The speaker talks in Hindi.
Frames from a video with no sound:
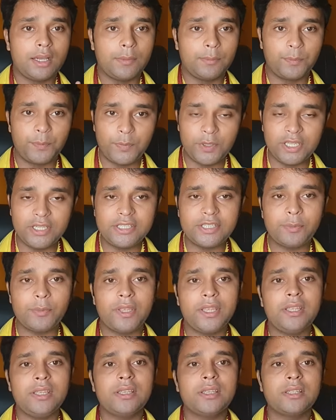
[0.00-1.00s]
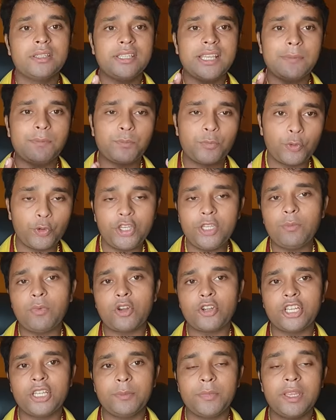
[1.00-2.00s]
पीठ में या पूरी
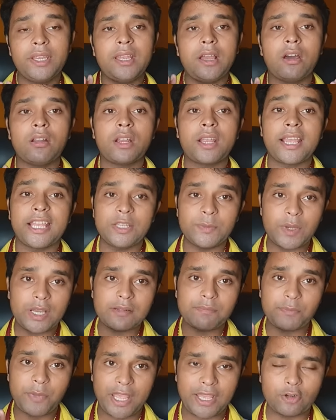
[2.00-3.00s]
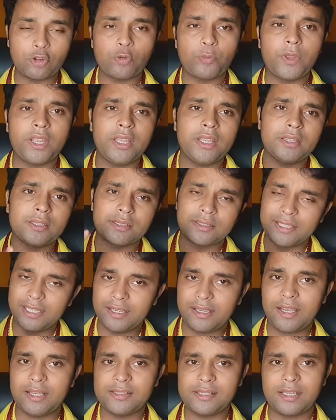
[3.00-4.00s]
बॉडी में और कई बार पैरों में
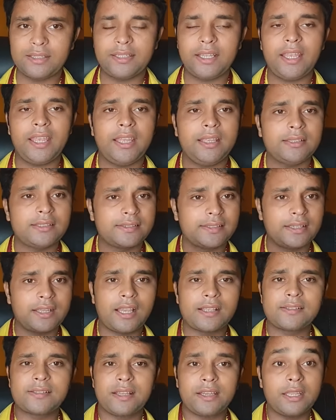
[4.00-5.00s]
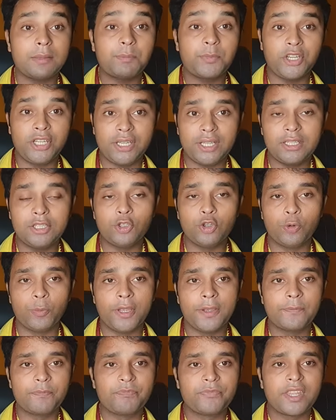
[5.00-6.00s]
देखा जाता है जैसे खास करके पिंडलियों
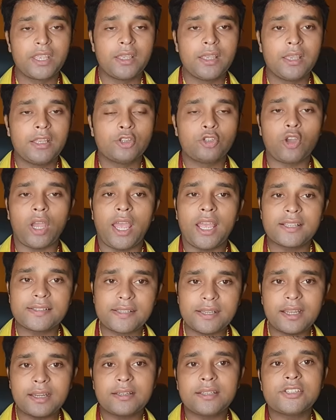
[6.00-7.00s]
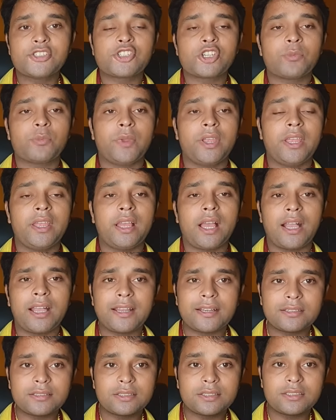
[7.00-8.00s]
में तो ऐसी कंडीशन में
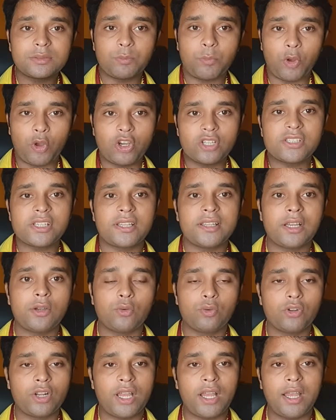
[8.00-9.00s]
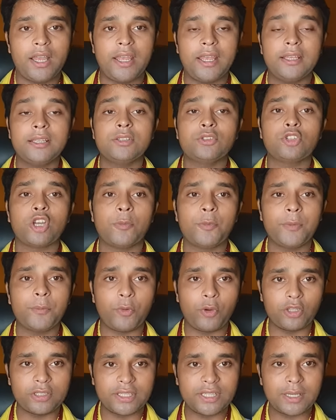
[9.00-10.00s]
अगर दर्द बहुत ज़्यादा हो रहा है तो हमें
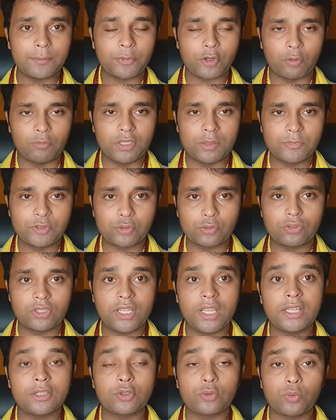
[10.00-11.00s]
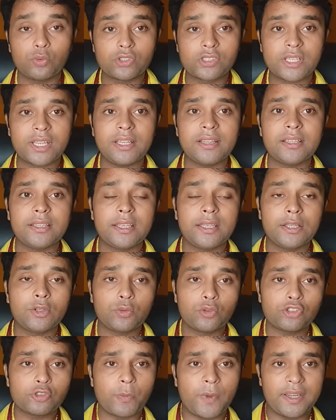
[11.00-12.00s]
बहुत ज़्यादा प्रॉब्लम्स होती हैं तो उसके लिए
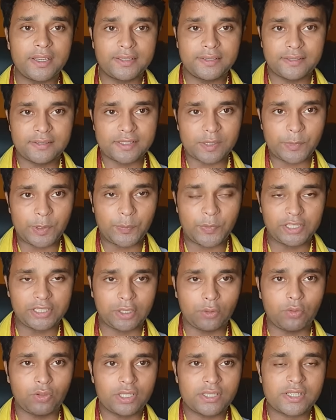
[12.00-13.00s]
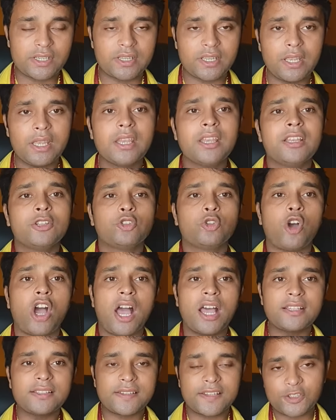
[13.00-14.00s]
कुछ मेडिसिन हमें पता होनी चाहिए तो
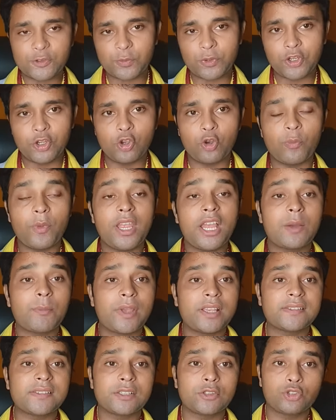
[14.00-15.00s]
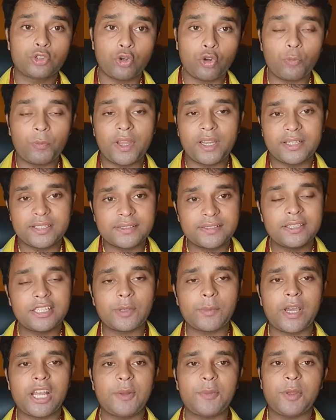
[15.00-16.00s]
आज की इस वीडियो में हम ऐसी दो मेडिसिन
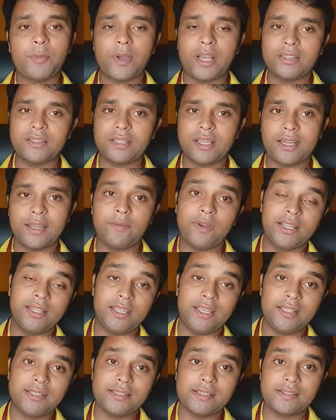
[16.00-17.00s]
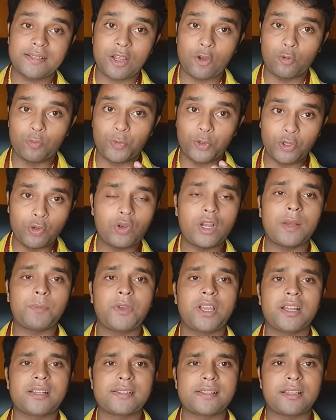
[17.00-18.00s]
के बारे में बात करने वाले हैं जिसका उपयोग
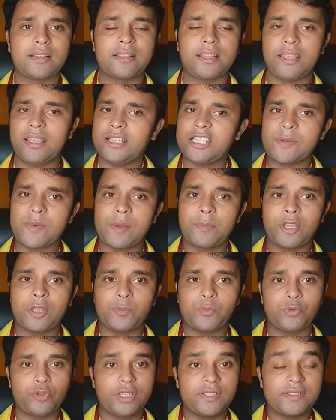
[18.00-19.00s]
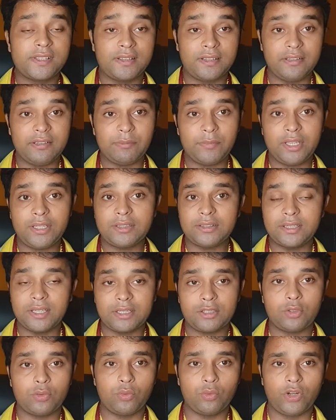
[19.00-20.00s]
आप कर सकते हैं जब आपके पूरे शरीर में
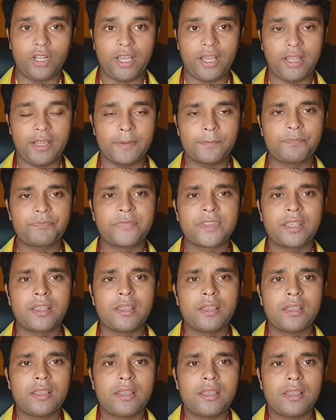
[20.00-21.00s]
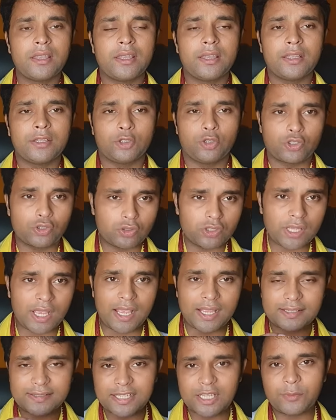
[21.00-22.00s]
दर्द हो रहा है दोस्तों
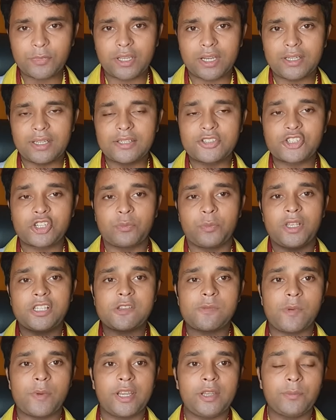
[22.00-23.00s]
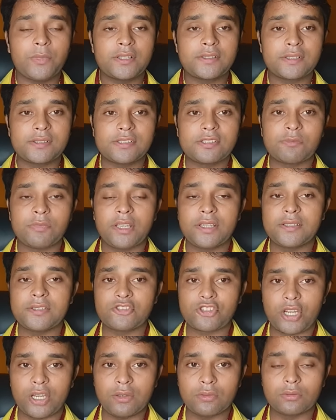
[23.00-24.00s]
ऐसे कंडीशन में जब हमारी मसल्स में
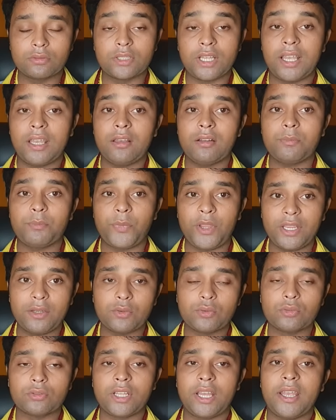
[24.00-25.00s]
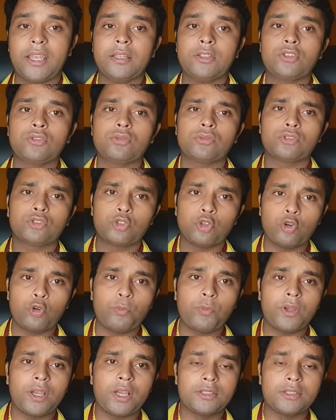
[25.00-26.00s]
स्ट्रेन होता है और पेन होता है तो दो
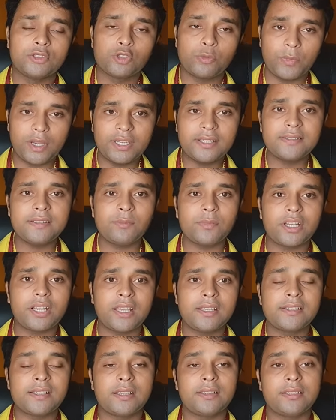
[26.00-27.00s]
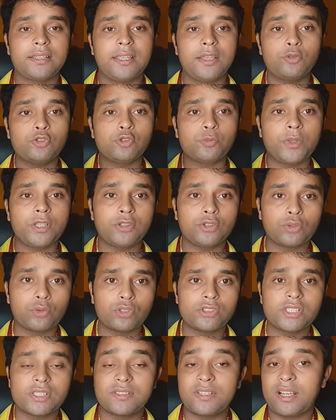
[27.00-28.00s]
जो मेडिसिन बनाई जाती है उसमें
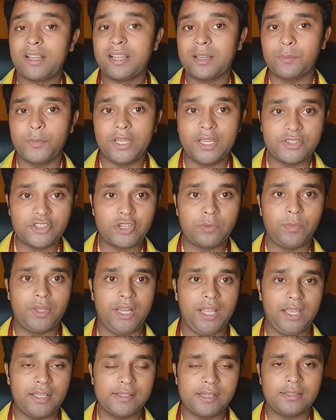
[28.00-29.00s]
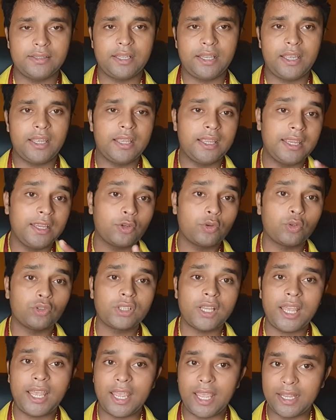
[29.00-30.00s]
दो चीज़ का कम्बिनेशन में लाया जाता है एक
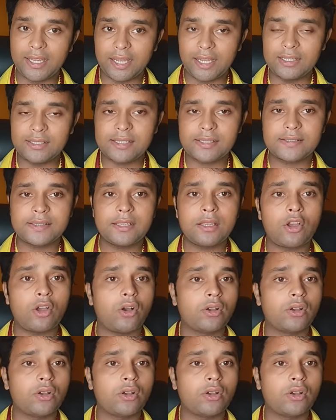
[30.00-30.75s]
होता है एनालजेसिक